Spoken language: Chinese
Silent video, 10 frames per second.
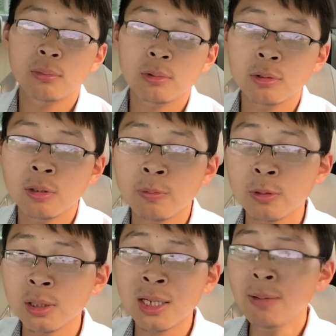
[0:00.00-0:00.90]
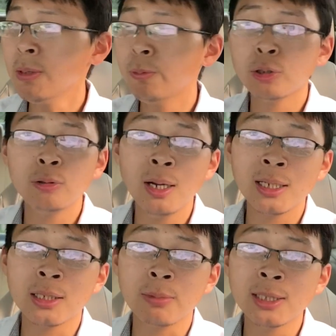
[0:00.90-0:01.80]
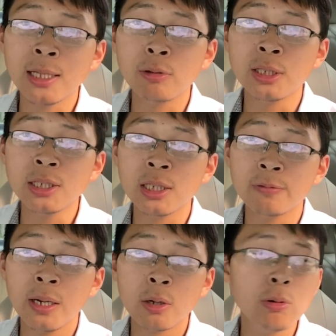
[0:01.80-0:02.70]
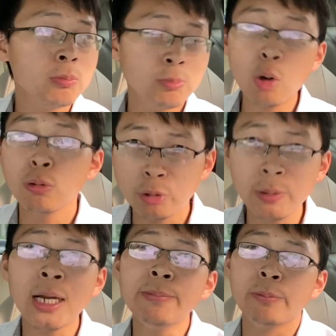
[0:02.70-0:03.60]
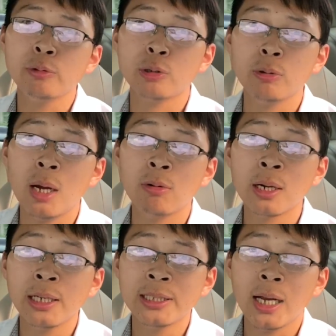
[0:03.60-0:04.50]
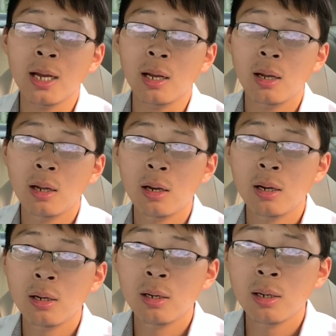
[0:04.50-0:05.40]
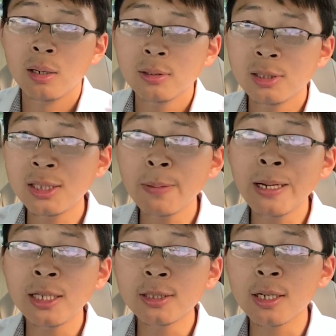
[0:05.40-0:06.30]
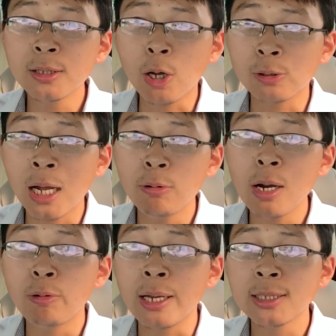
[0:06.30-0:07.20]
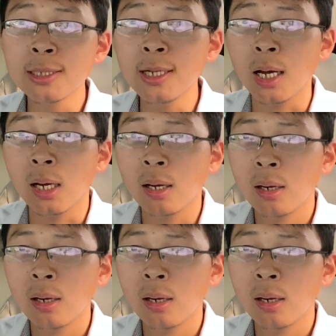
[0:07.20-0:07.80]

就是根本不需要你什么战斗机起飞，共共军根本不需要，我跟你讲，直接把你整个岛瘫痪完事了。